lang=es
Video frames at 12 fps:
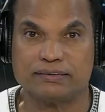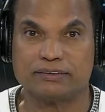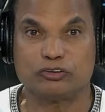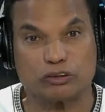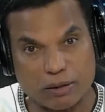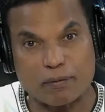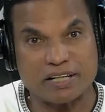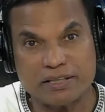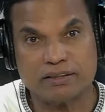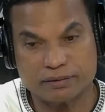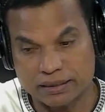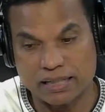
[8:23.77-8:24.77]
Yo estaba ahí,
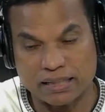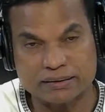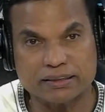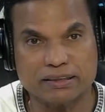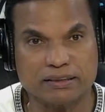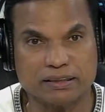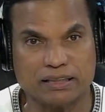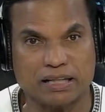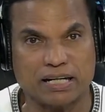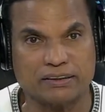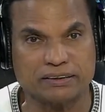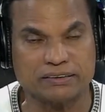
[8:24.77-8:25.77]
delante de,
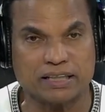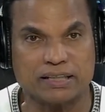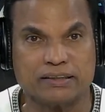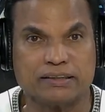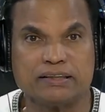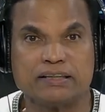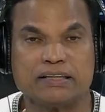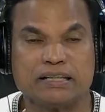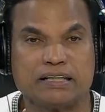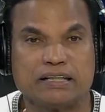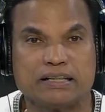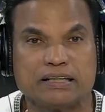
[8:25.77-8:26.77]
la licenciada.
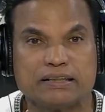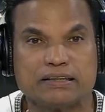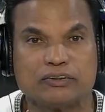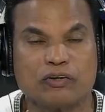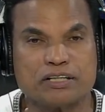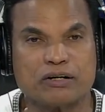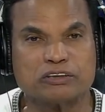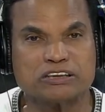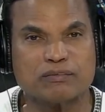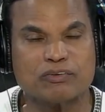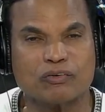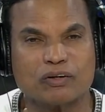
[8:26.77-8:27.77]
Doña, ¿usted
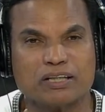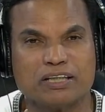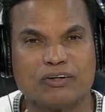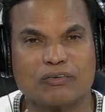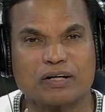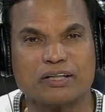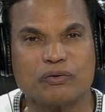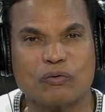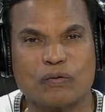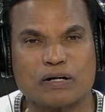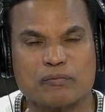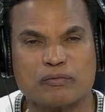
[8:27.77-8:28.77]
sabe lo que, lo que dijo
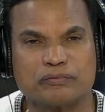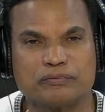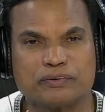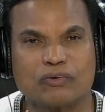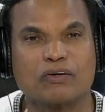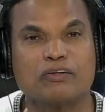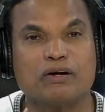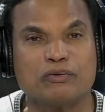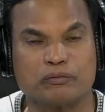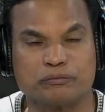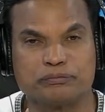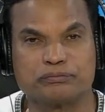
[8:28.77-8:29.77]
Juan Ramón? Lo que dijo el
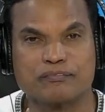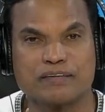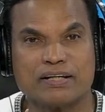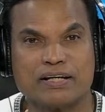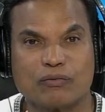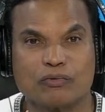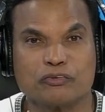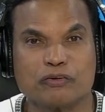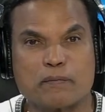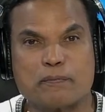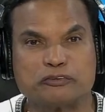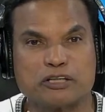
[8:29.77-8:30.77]
don. Cuando yo
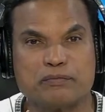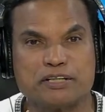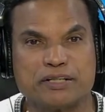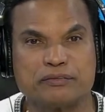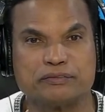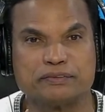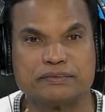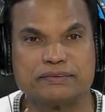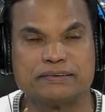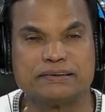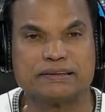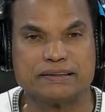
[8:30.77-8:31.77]
le puse el video.
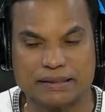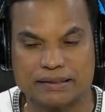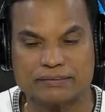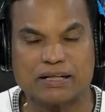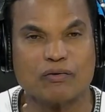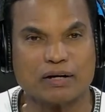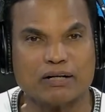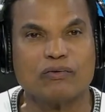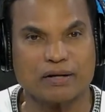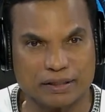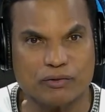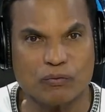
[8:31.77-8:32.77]
¿Sabe lo que,
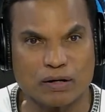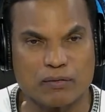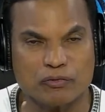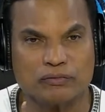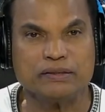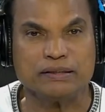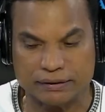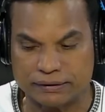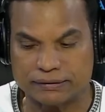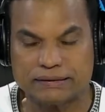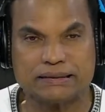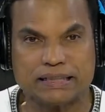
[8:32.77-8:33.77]
lo que dijo Juan Ramón?
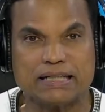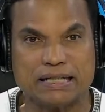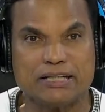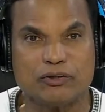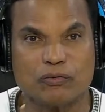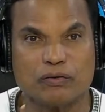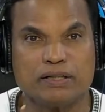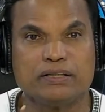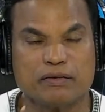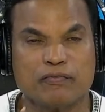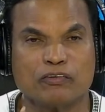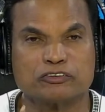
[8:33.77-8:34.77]
Dice, le dijo, y
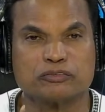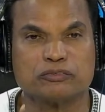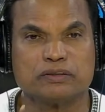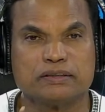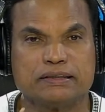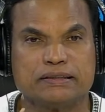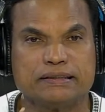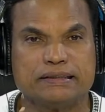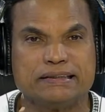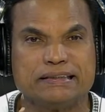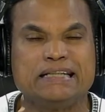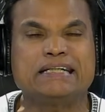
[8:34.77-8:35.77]
Alfonso,
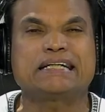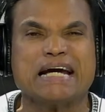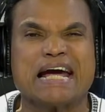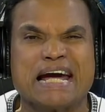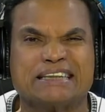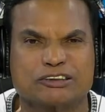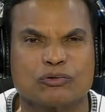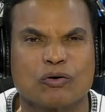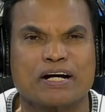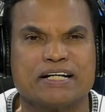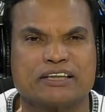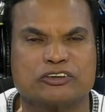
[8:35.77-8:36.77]
¿Y qué es lo
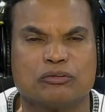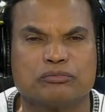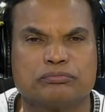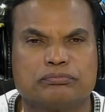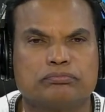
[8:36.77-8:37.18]
que ellas son?